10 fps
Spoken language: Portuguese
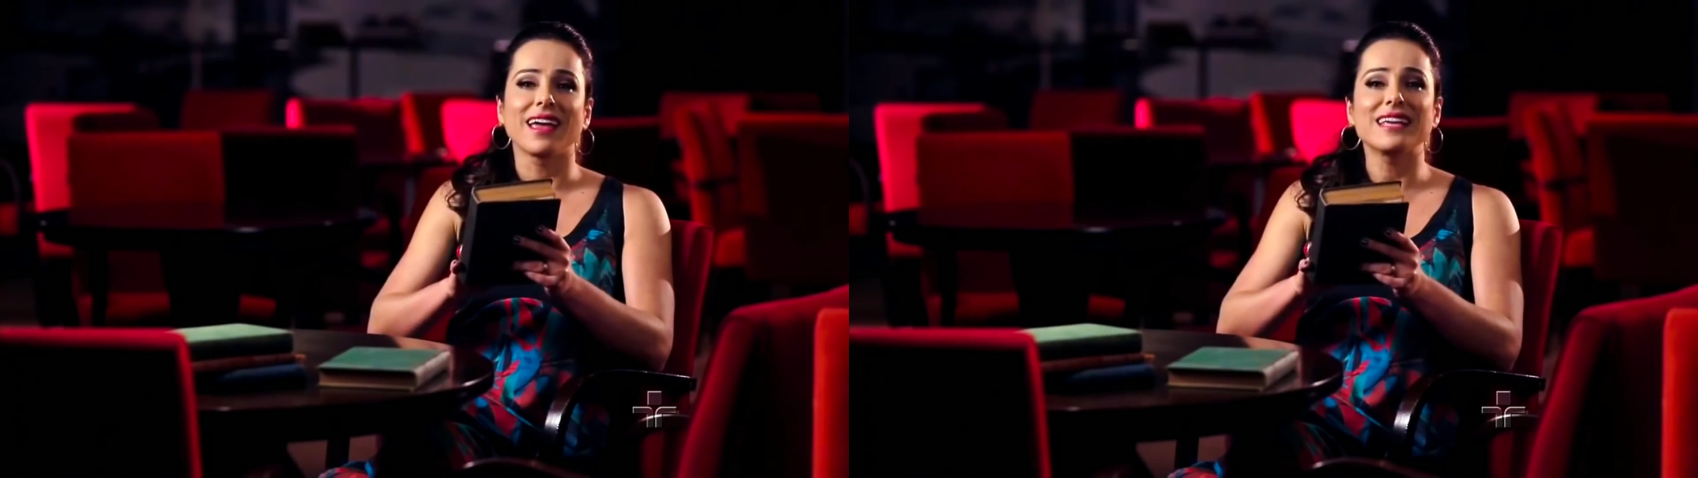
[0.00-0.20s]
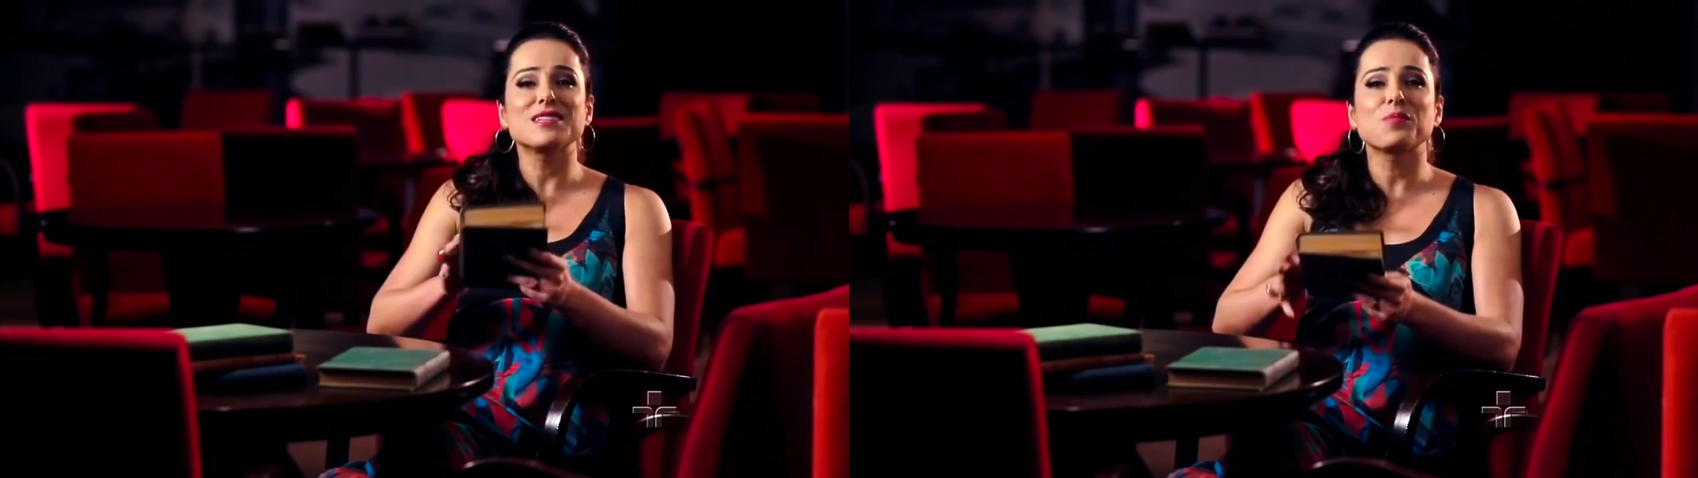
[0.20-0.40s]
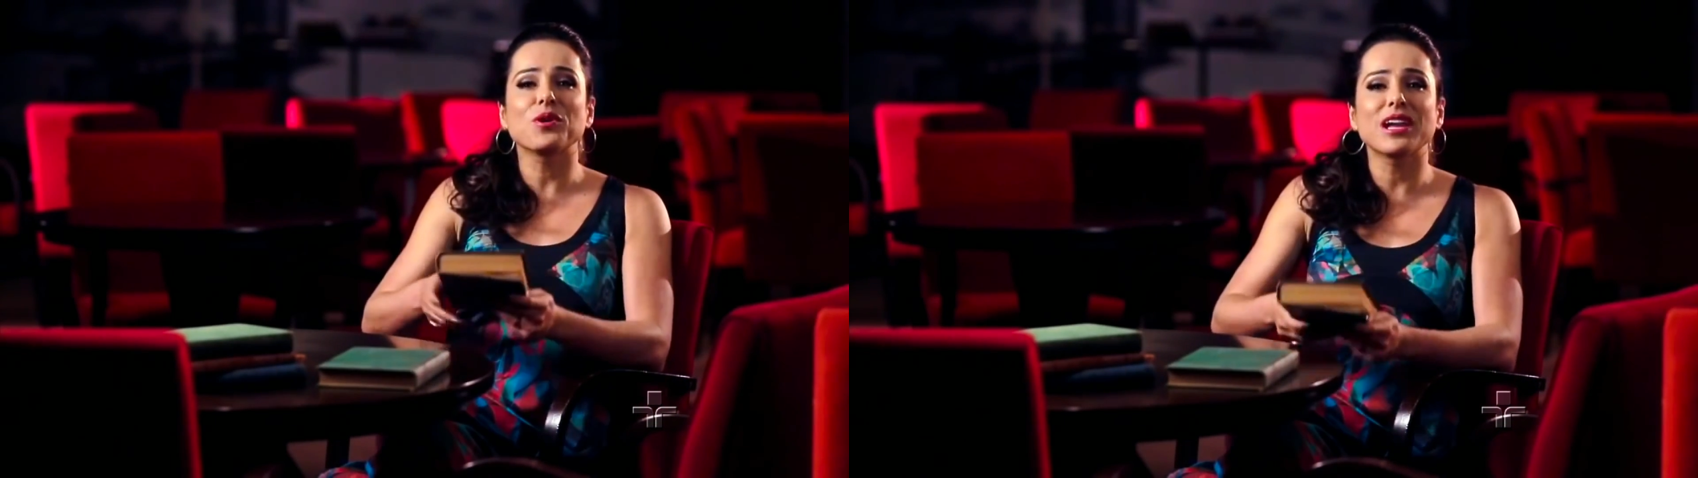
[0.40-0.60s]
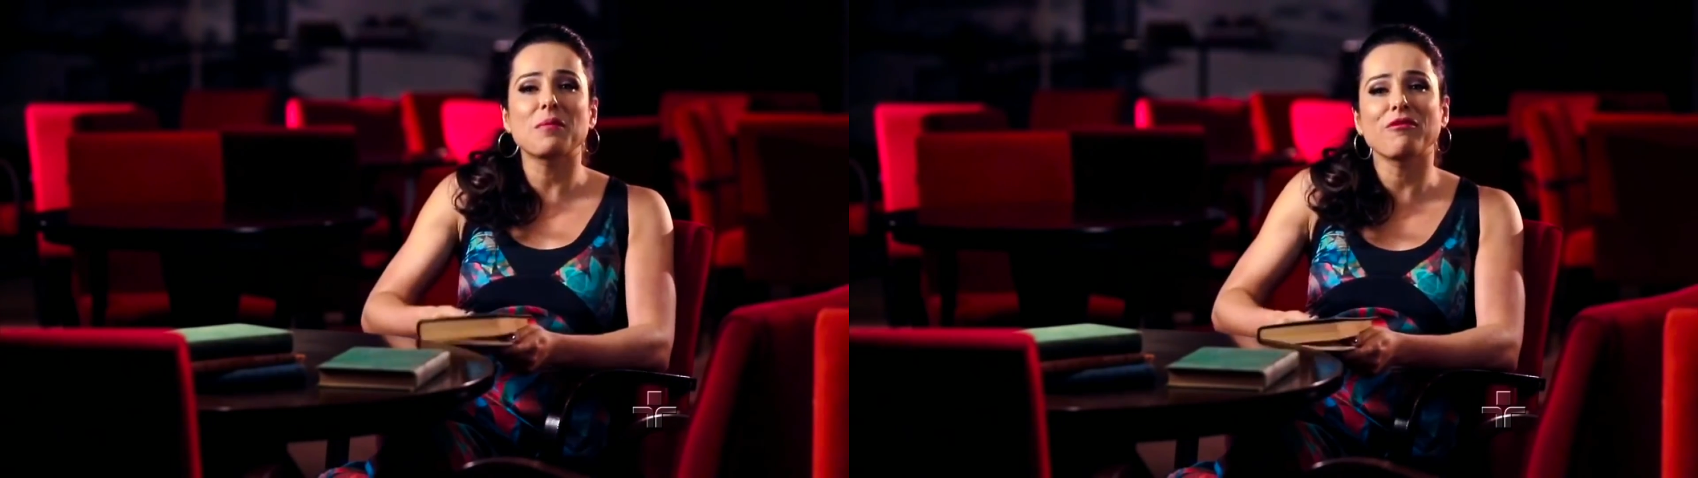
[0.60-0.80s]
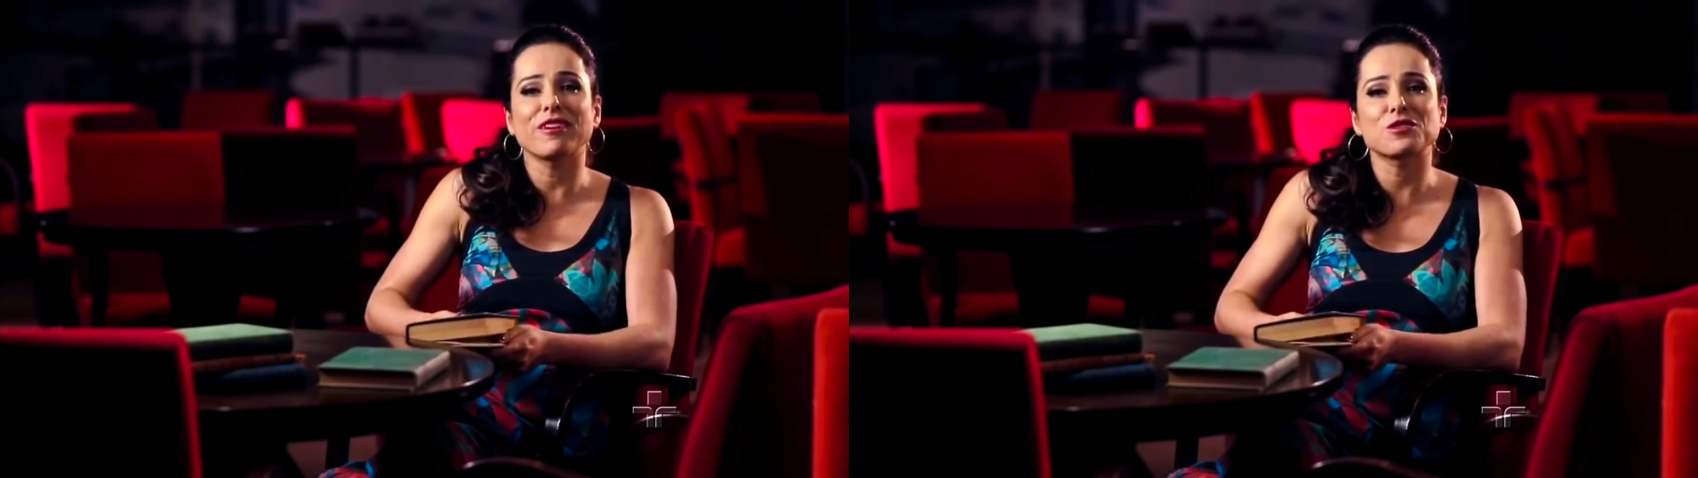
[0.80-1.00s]
Esse
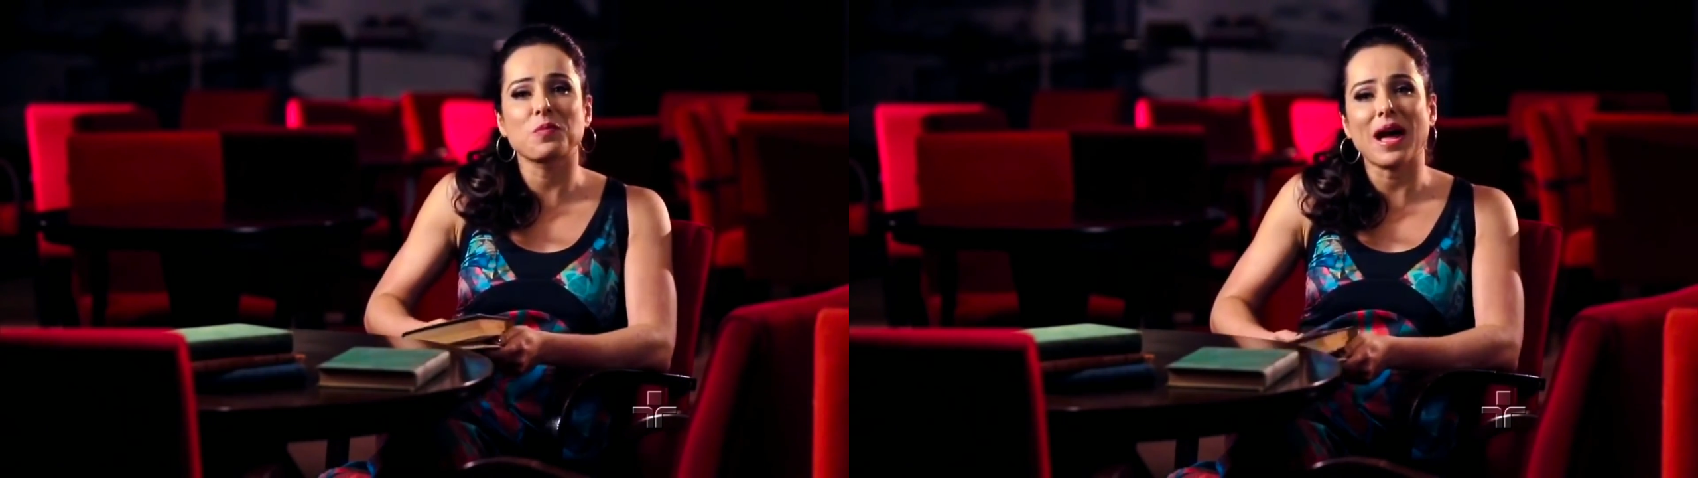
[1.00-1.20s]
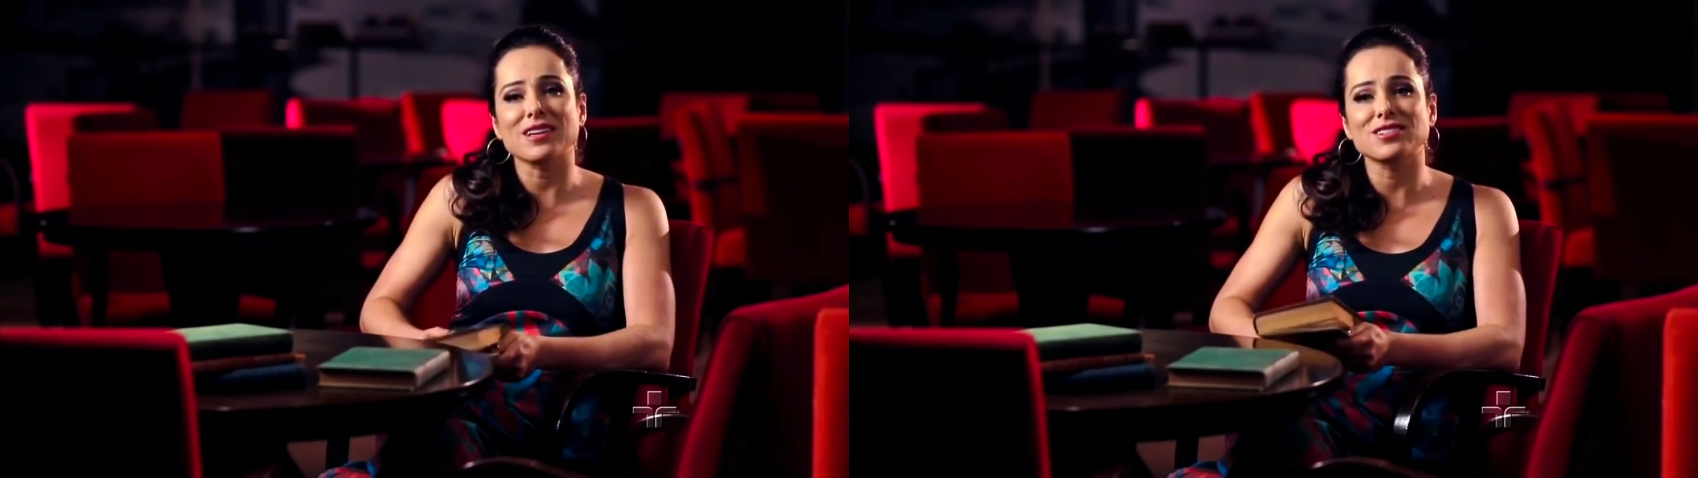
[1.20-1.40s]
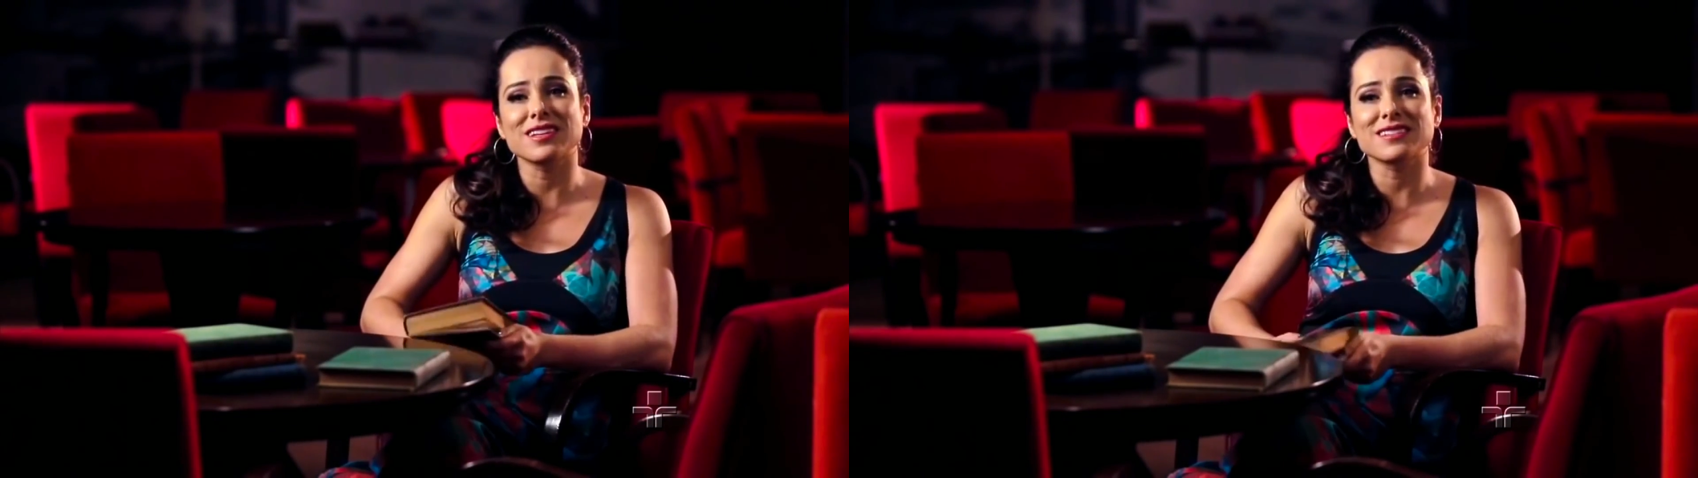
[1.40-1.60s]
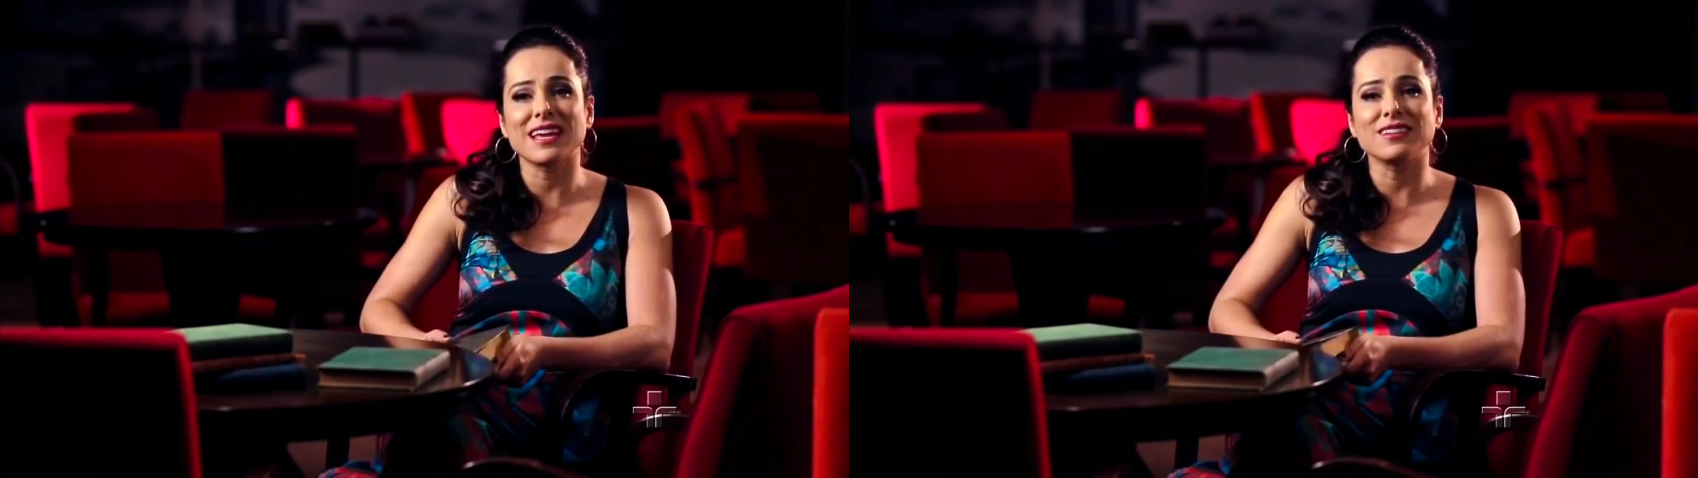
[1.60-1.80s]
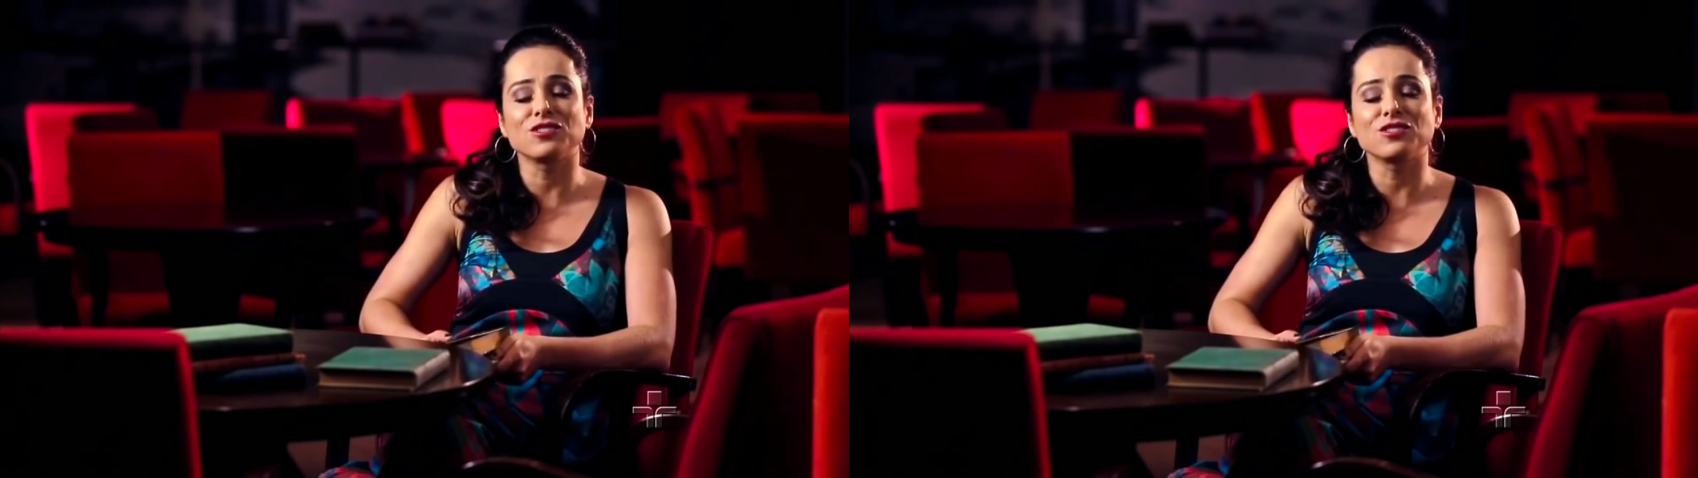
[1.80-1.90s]
programa faz parte da série